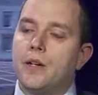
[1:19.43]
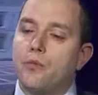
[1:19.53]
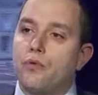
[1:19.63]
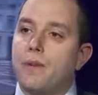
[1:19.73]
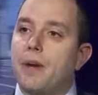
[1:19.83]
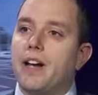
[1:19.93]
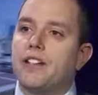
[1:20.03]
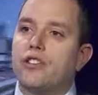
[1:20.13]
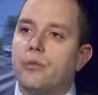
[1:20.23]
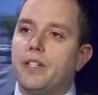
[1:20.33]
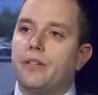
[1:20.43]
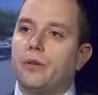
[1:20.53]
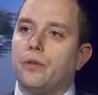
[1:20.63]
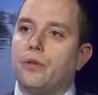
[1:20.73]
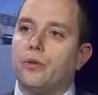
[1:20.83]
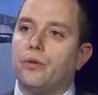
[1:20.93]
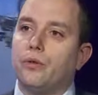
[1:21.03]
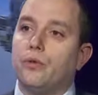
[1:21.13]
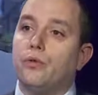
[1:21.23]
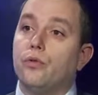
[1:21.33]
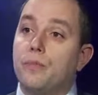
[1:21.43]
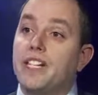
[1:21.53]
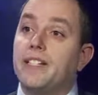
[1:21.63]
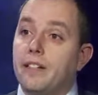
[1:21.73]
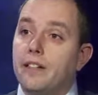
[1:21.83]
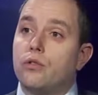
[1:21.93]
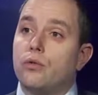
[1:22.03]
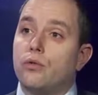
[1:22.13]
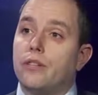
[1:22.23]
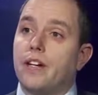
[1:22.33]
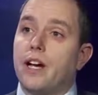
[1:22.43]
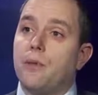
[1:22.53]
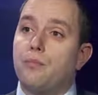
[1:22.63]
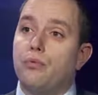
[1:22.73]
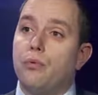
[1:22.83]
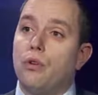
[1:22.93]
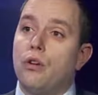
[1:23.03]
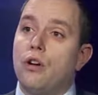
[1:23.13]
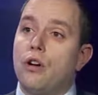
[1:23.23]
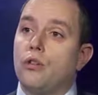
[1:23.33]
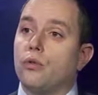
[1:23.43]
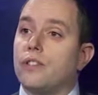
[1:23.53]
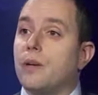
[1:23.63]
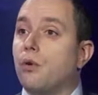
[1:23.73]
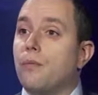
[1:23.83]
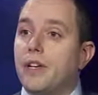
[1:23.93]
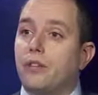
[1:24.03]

puis par la suite de, de, de, militer sur le terrain pour, dans un premier